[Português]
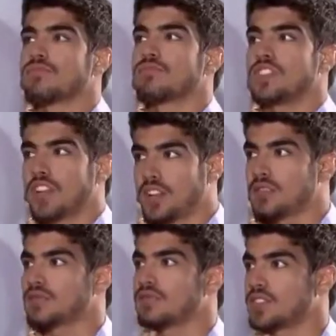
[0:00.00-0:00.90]

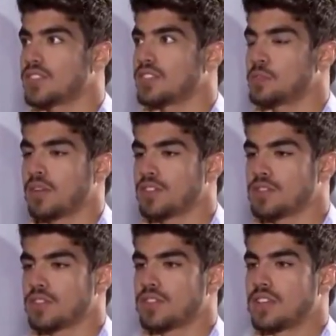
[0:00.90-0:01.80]
Fechado, fechado. A gente pega às
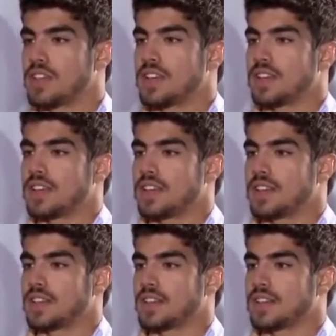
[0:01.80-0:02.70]
oito.
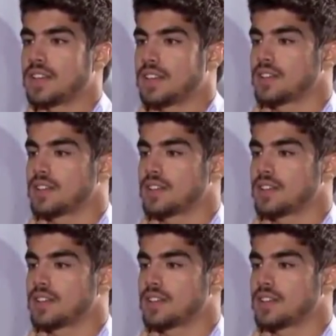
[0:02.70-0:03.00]
É,